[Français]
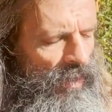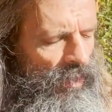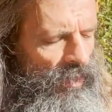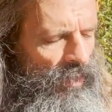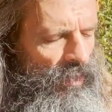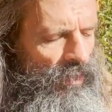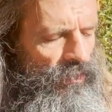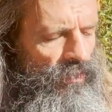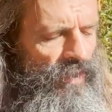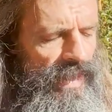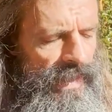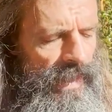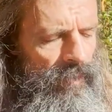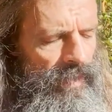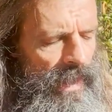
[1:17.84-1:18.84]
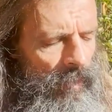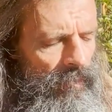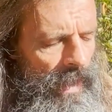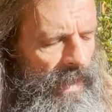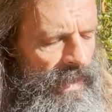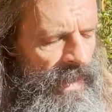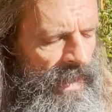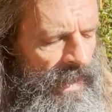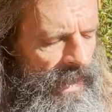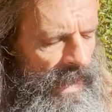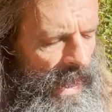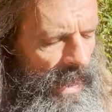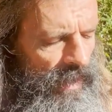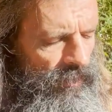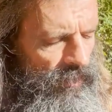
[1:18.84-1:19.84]
ce disciple s'appelle
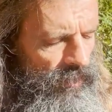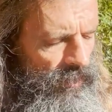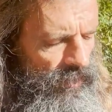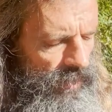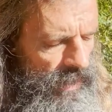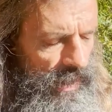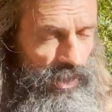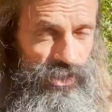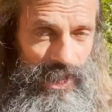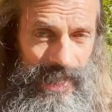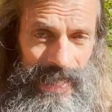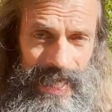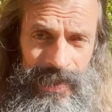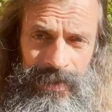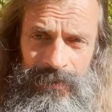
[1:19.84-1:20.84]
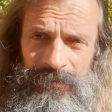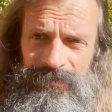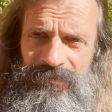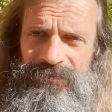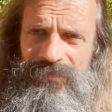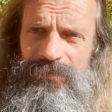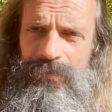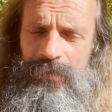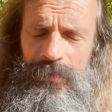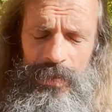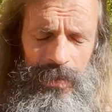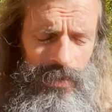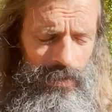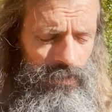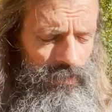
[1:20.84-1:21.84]
Dinkar Kirshagar,
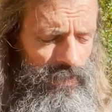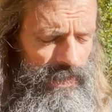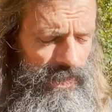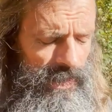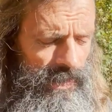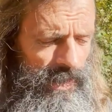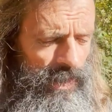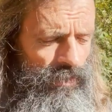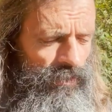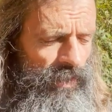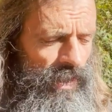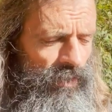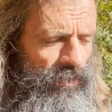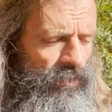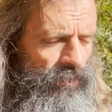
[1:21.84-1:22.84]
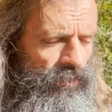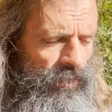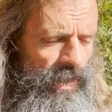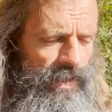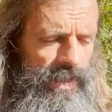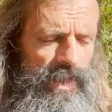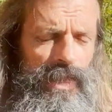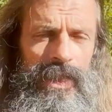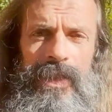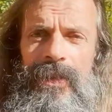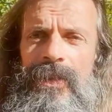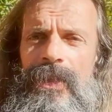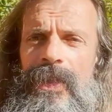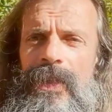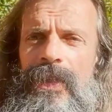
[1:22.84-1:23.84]
donc c'est à lui qu'on doit
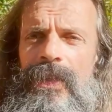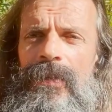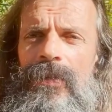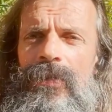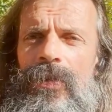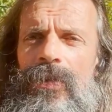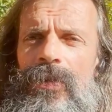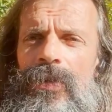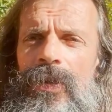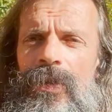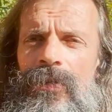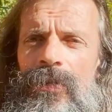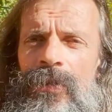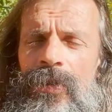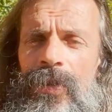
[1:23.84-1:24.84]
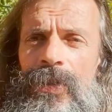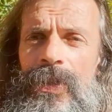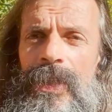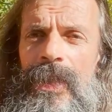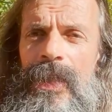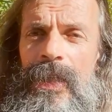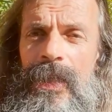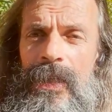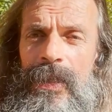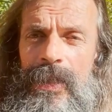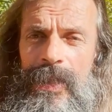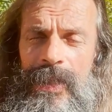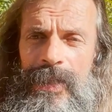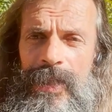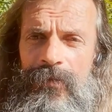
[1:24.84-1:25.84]
ce recueil de notes.
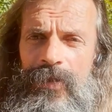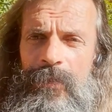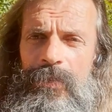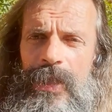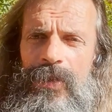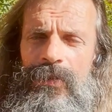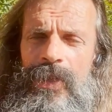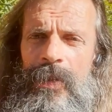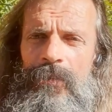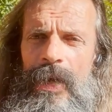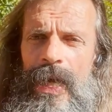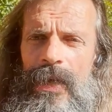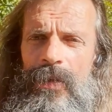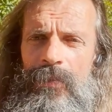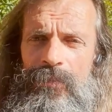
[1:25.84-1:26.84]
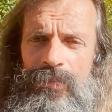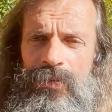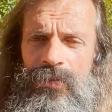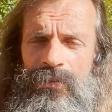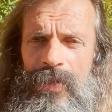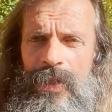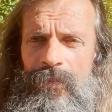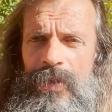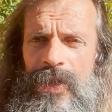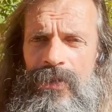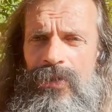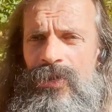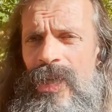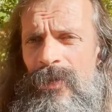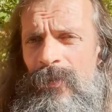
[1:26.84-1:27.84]
Il les avait pris au départ pour lui
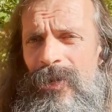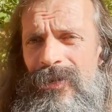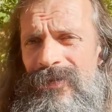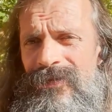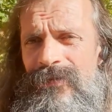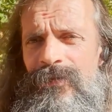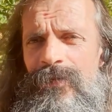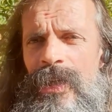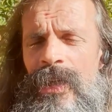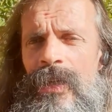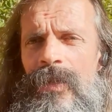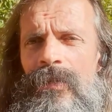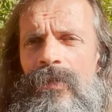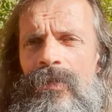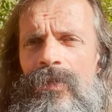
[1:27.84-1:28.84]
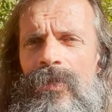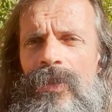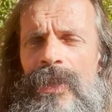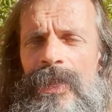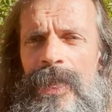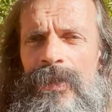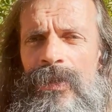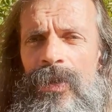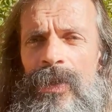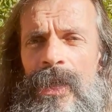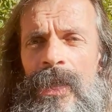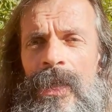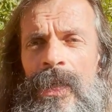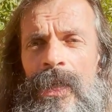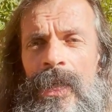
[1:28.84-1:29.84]
personnellement, voilà, au cours des ans,
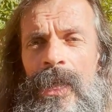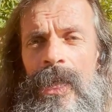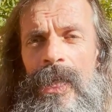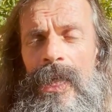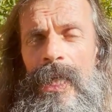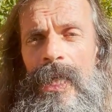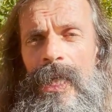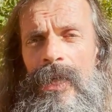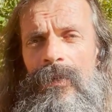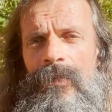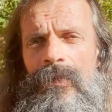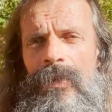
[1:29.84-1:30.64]
et